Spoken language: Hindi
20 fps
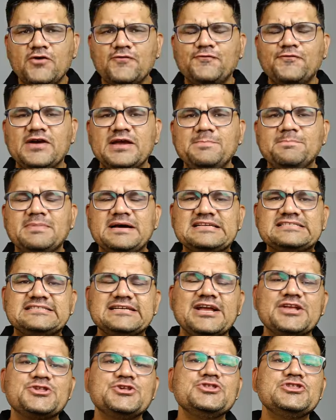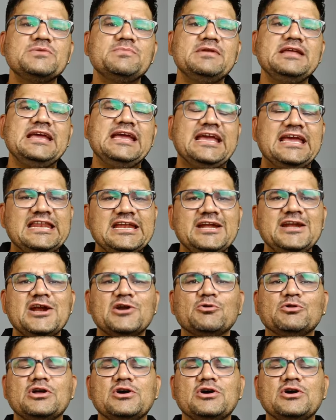टॉप फाइव बेस्ट किचन चिमनी इन इंडिया